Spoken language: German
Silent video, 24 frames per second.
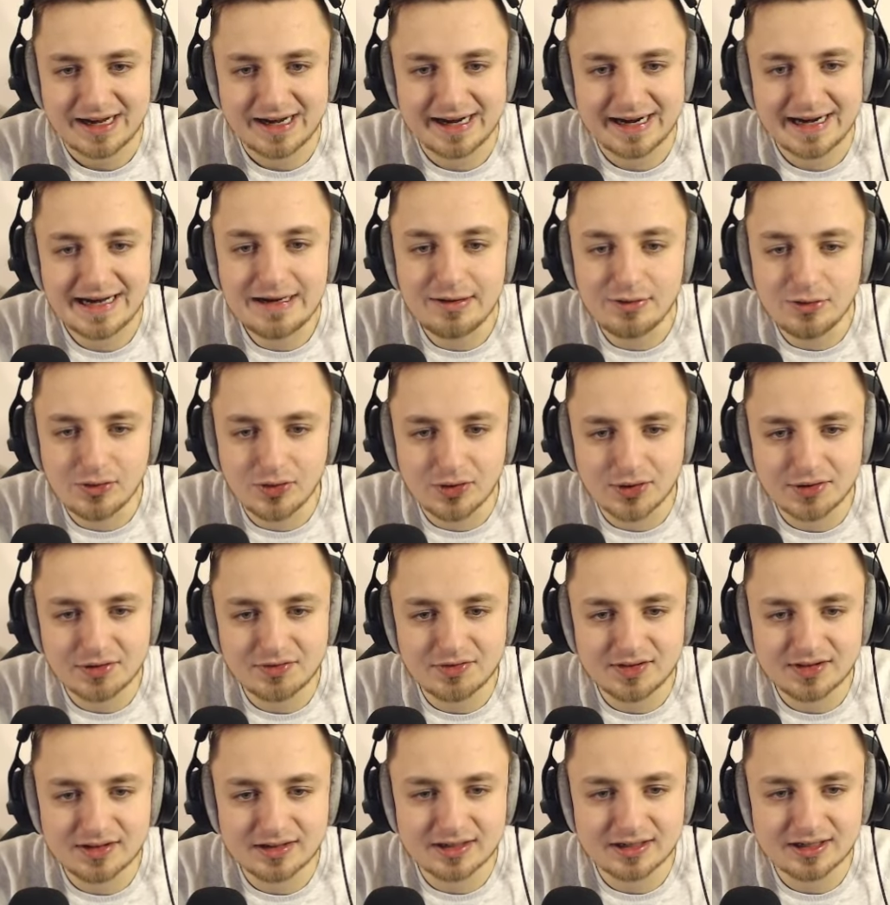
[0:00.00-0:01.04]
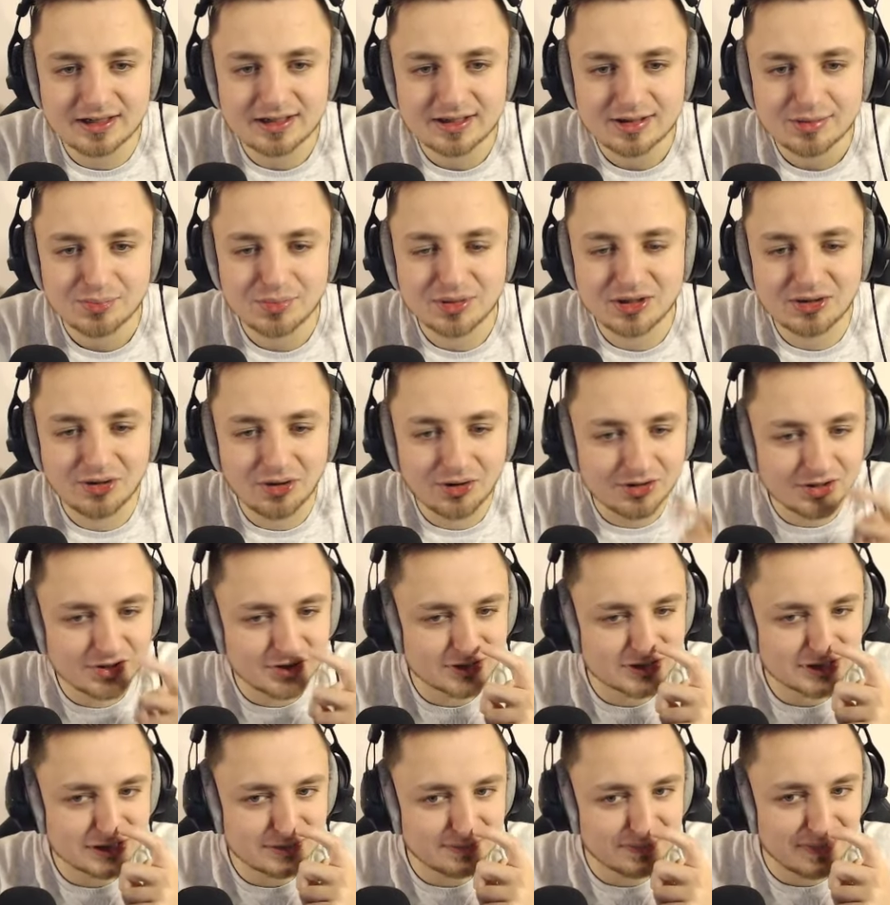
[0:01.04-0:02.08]
91er mit
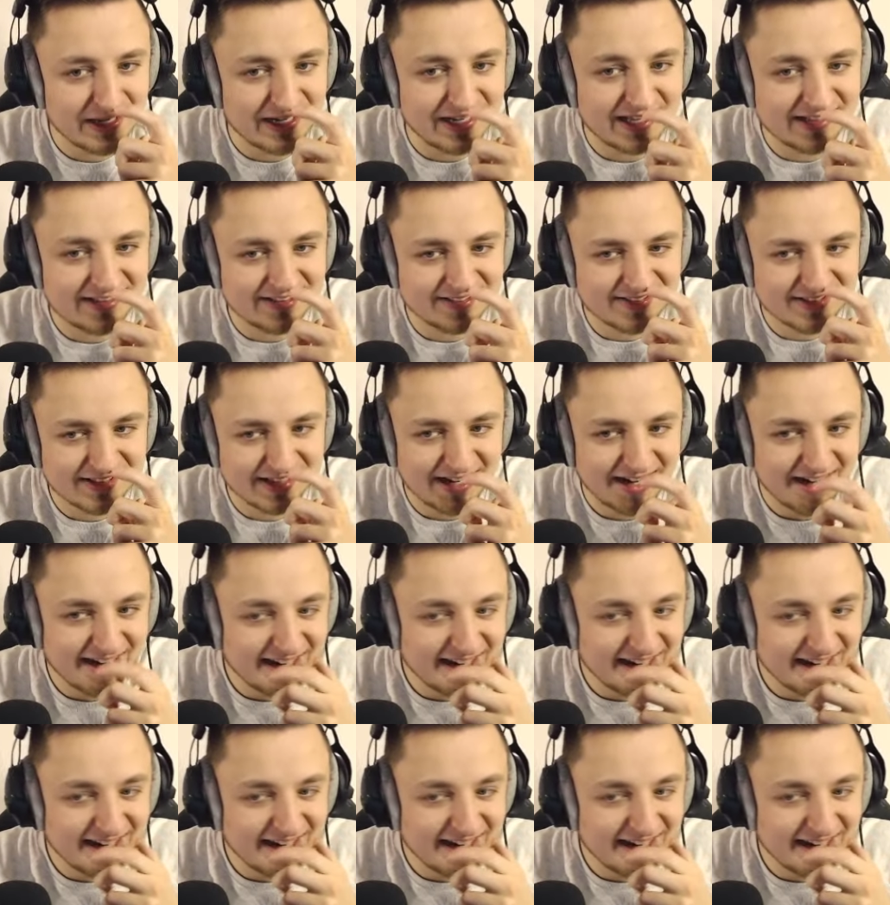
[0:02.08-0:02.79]
99 Balance.